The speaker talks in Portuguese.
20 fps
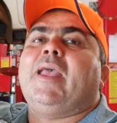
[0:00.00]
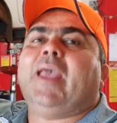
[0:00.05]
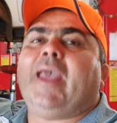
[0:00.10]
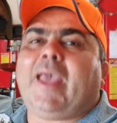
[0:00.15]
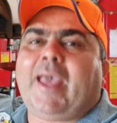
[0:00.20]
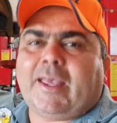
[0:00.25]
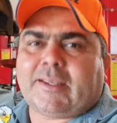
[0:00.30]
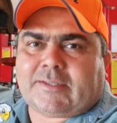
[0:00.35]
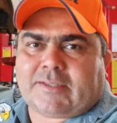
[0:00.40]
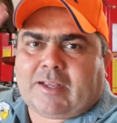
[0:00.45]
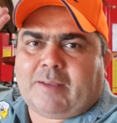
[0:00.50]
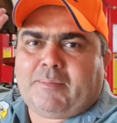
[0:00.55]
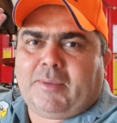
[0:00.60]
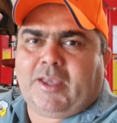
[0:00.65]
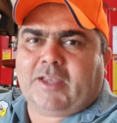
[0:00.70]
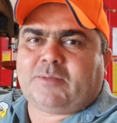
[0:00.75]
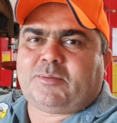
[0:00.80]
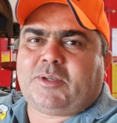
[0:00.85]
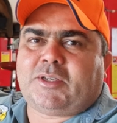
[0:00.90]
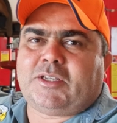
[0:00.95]
Esta
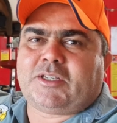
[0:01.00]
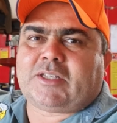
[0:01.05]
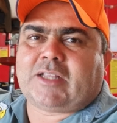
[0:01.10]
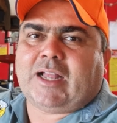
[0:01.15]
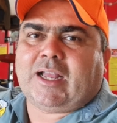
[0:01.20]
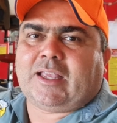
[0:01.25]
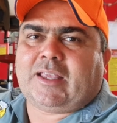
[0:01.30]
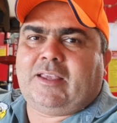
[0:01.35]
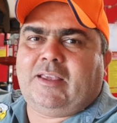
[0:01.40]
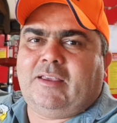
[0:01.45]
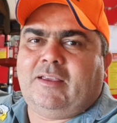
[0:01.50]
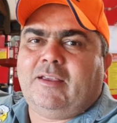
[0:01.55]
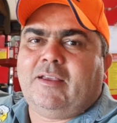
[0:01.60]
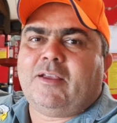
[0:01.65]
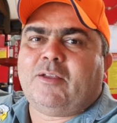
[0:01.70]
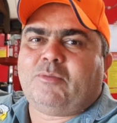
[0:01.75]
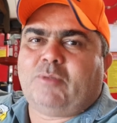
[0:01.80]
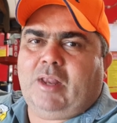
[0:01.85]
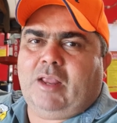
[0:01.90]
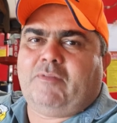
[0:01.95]
mesmo que está aqui
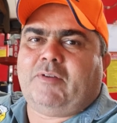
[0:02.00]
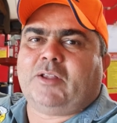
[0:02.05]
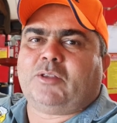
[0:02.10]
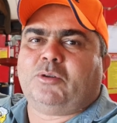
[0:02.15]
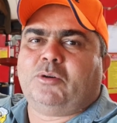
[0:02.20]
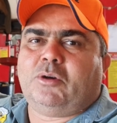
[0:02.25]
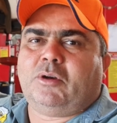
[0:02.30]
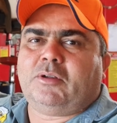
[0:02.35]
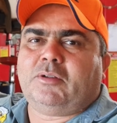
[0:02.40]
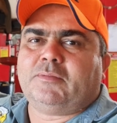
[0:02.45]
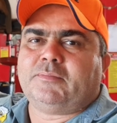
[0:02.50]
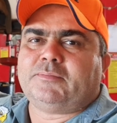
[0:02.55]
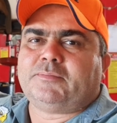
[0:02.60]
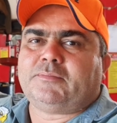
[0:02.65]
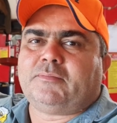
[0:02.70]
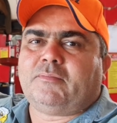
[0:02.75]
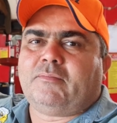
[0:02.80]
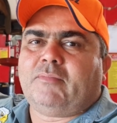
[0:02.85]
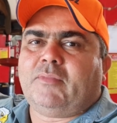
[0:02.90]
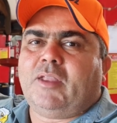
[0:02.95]
no elevador.
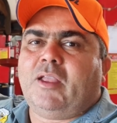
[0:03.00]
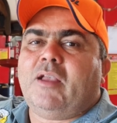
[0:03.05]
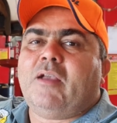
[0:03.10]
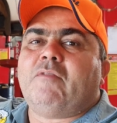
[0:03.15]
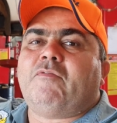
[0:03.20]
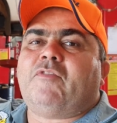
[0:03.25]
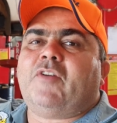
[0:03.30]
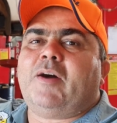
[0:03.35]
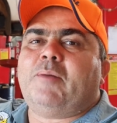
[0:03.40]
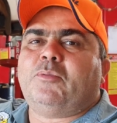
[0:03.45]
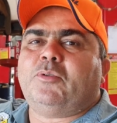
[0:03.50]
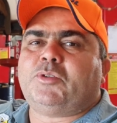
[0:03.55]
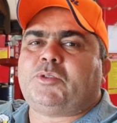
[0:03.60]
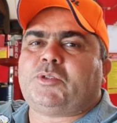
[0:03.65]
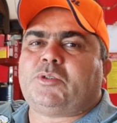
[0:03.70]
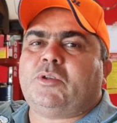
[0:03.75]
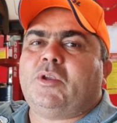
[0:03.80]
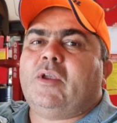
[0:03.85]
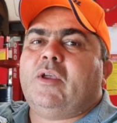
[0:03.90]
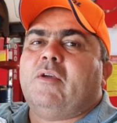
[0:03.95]

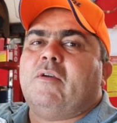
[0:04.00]
Vamos